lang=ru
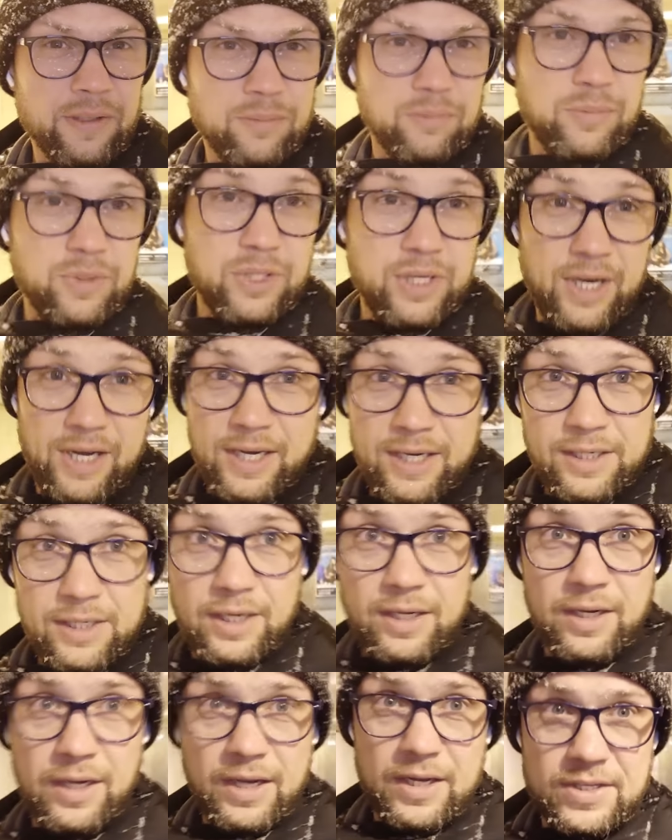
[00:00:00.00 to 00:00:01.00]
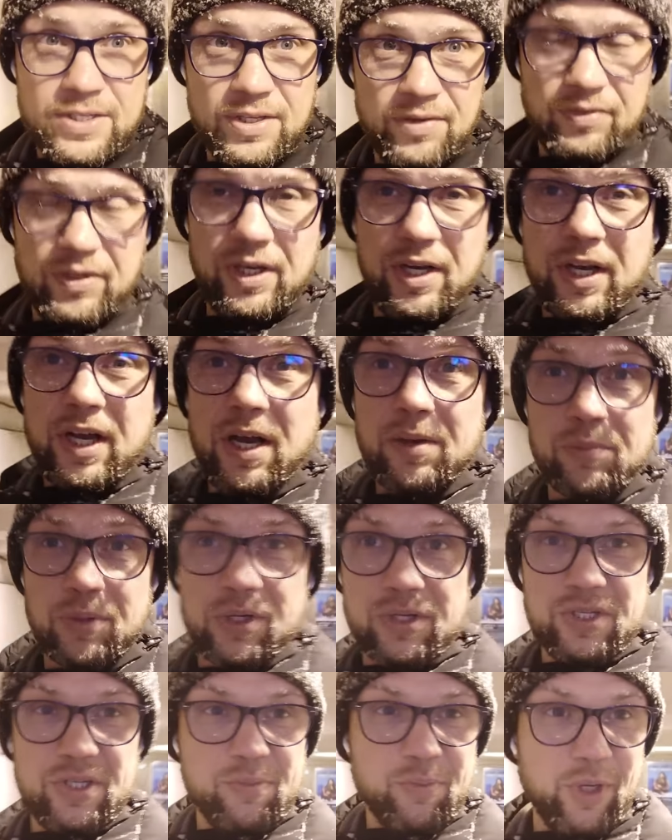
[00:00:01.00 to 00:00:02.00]
меня. Основная
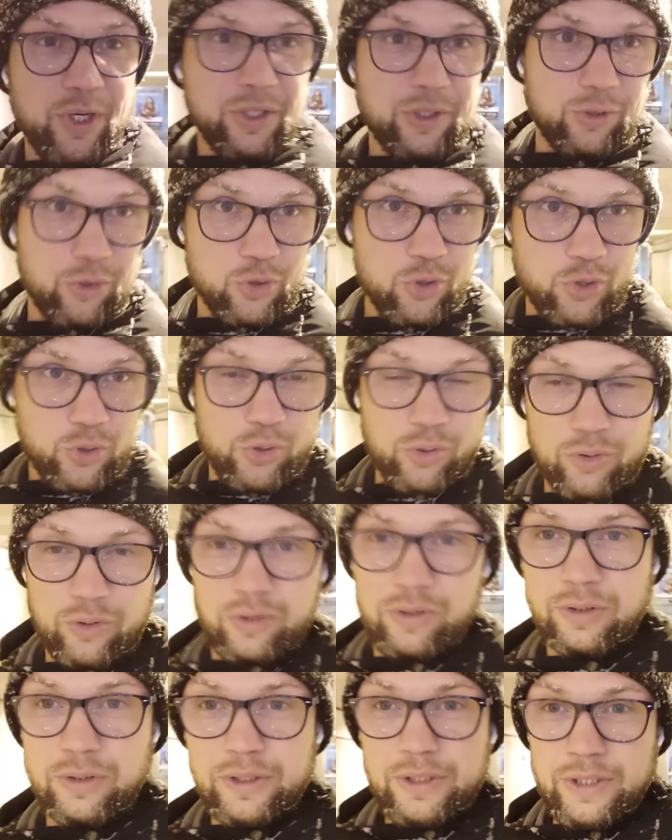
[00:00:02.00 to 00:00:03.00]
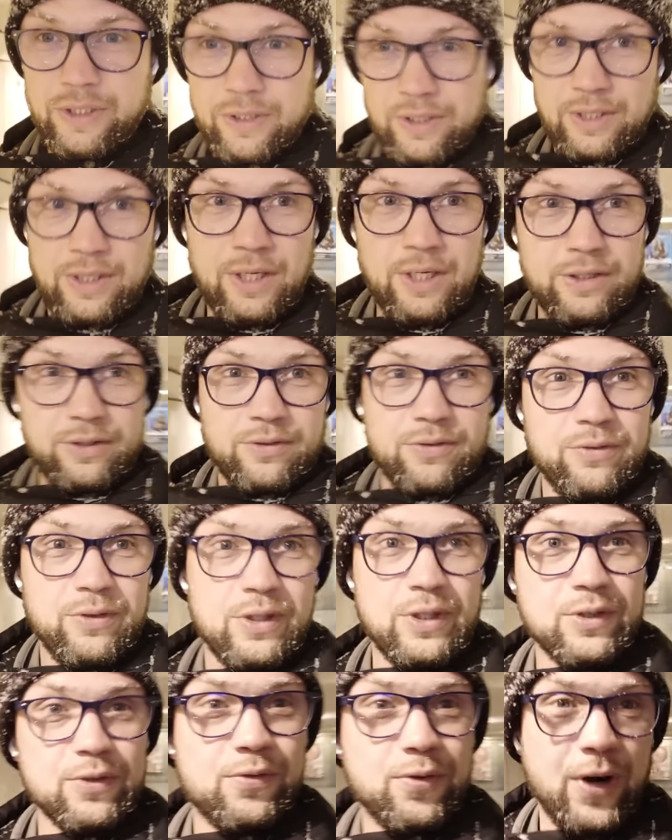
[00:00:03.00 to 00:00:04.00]
камера снимает то, что
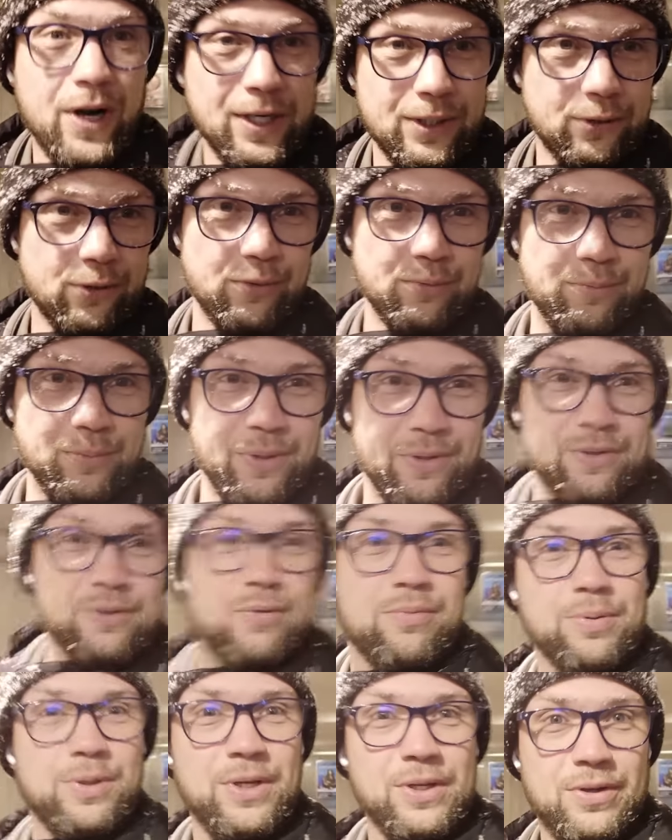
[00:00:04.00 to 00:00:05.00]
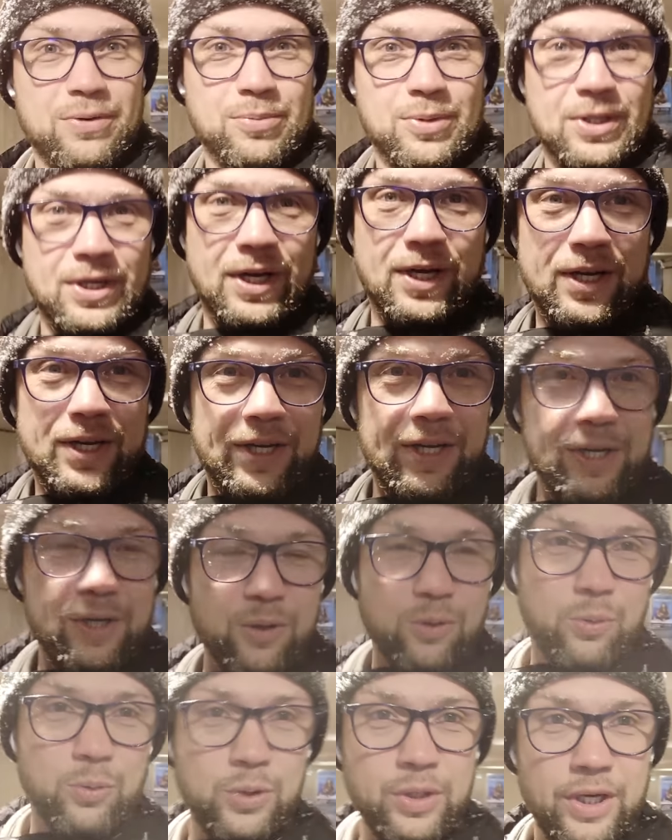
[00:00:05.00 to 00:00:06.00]
in front of me, впереди меня
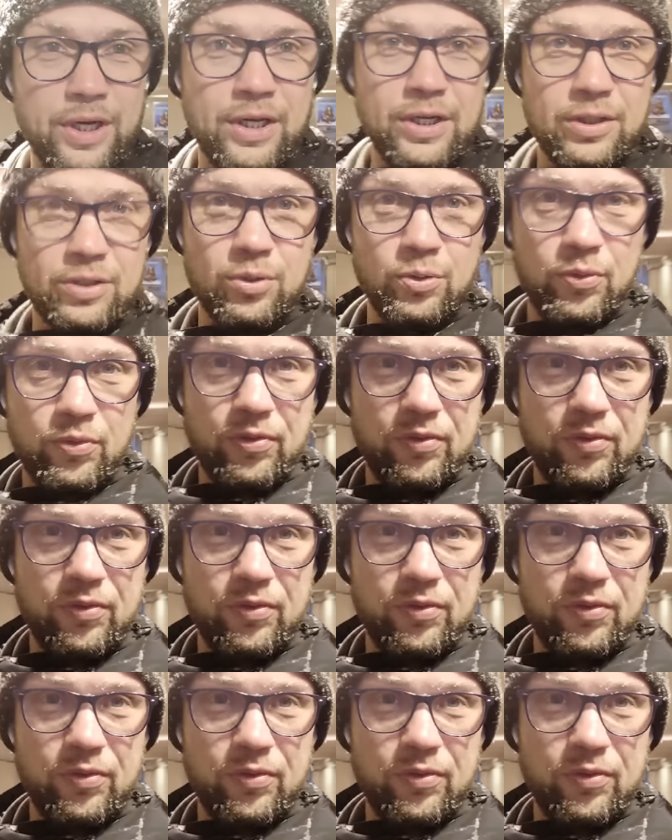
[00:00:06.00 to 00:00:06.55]
куда я иду.